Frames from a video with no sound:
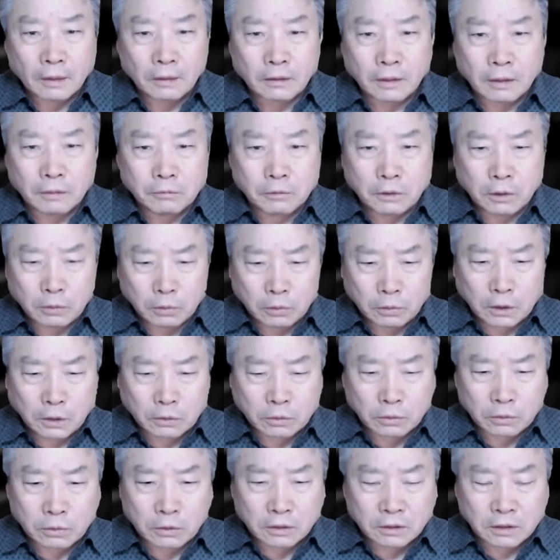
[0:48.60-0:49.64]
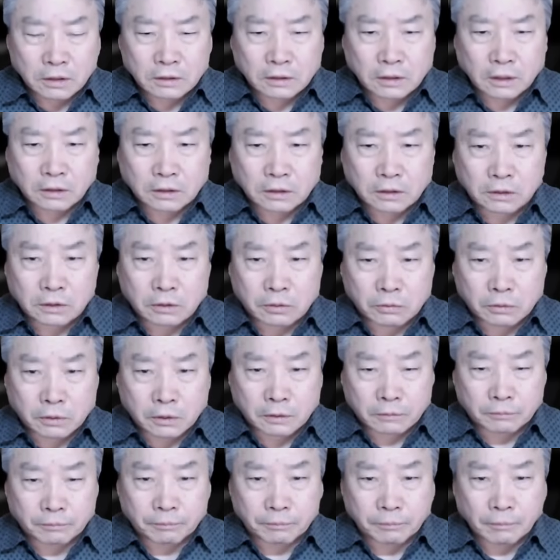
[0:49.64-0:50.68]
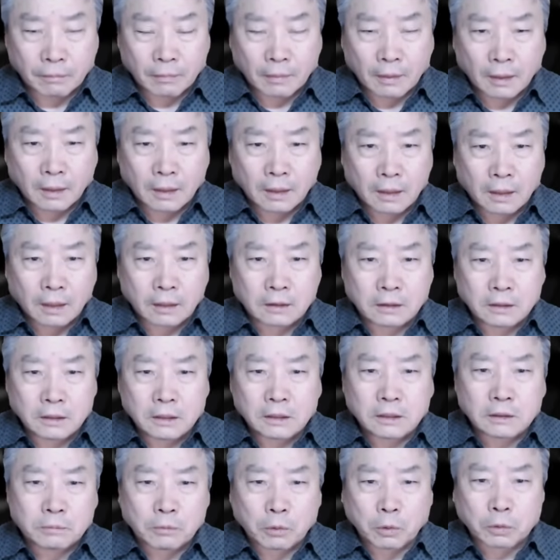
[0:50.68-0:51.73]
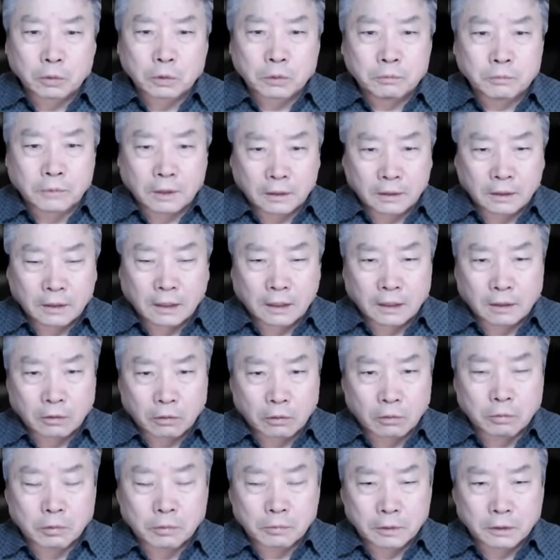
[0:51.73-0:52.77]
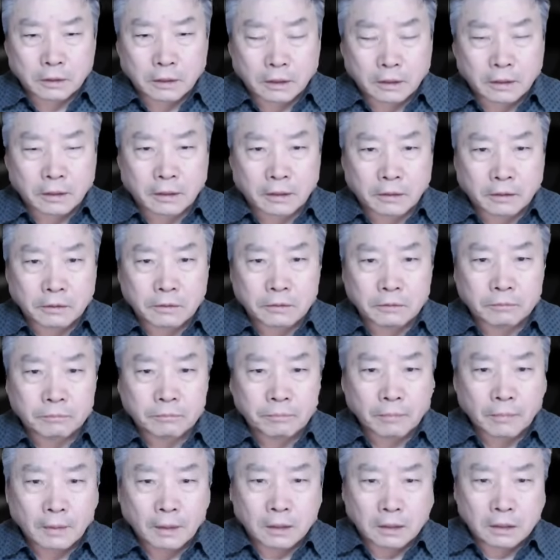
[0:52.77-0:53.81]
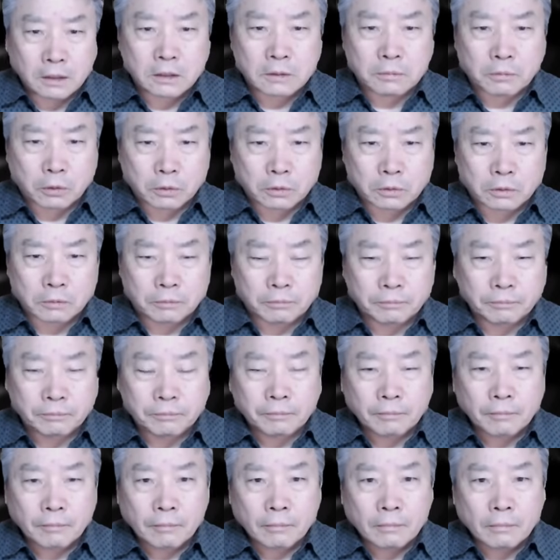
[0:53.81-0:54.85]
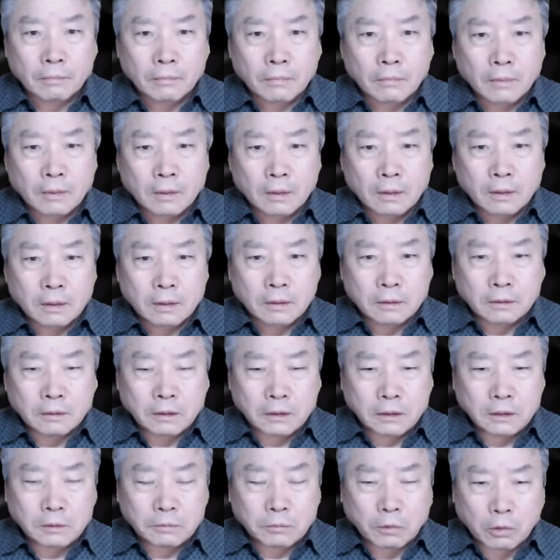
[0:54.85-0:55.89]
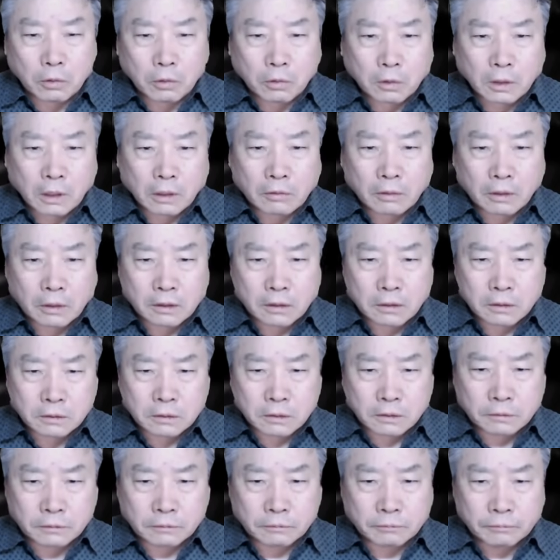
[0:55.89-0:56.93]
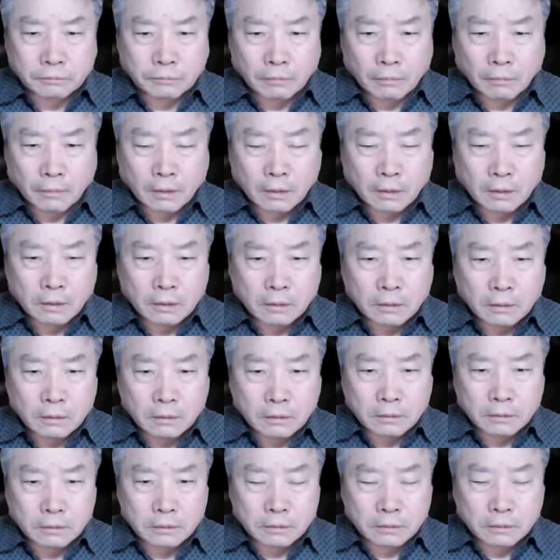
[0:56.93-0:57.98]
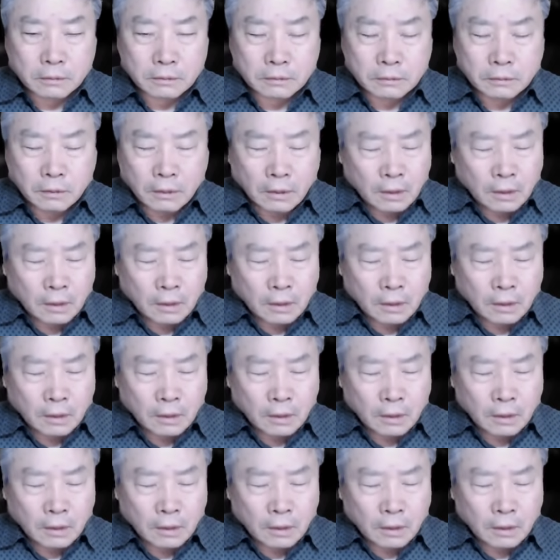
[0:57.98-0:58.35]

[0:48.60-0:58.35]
때문에 윤 대통령 진짜 지지율은 한 25쯤 된다라고 보면 될 거예요. 25쯤. 근데 25라고 하는 것은 어,